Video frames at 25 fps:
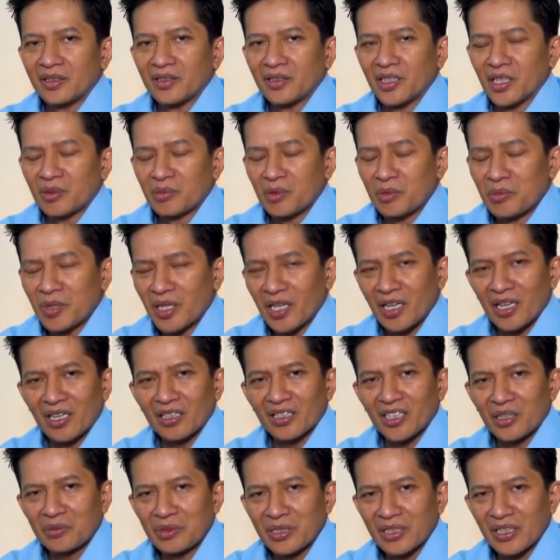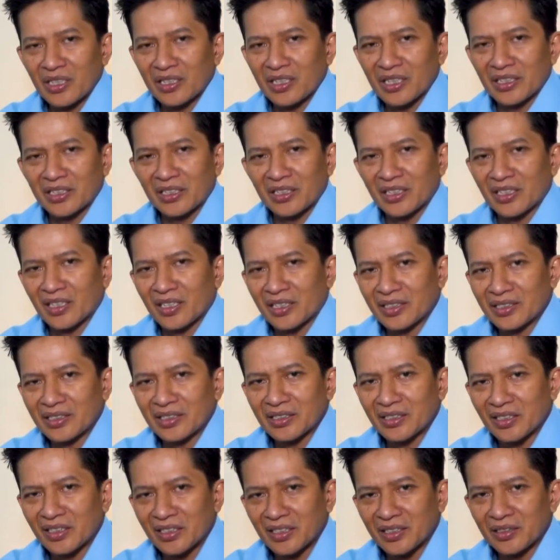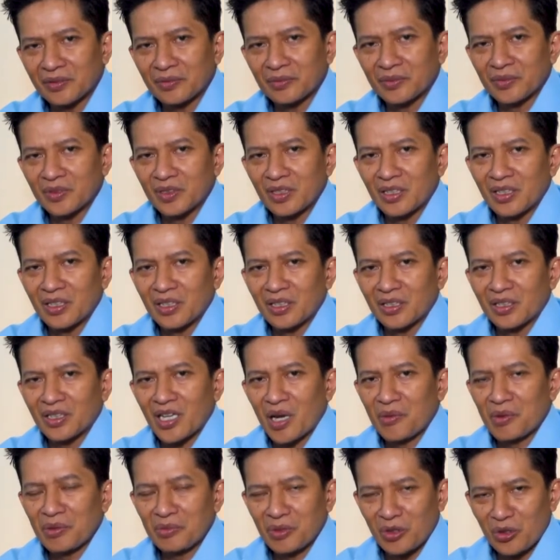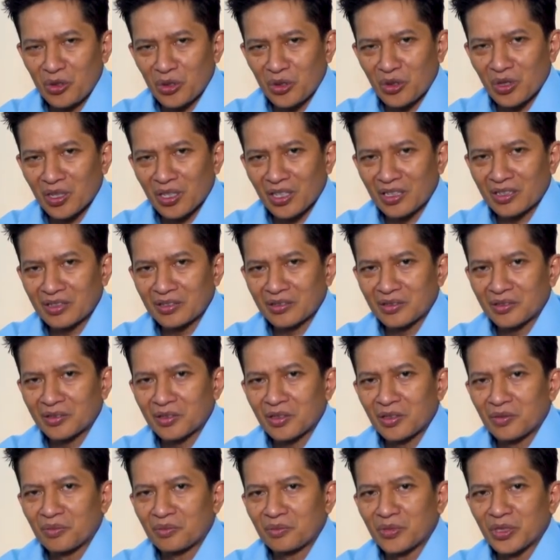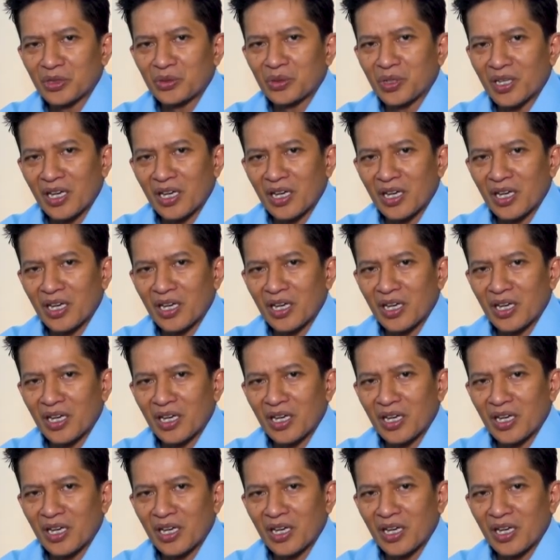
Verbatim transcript: Yang membedakan kami dengan catering lain adalah kami menonjolkan menu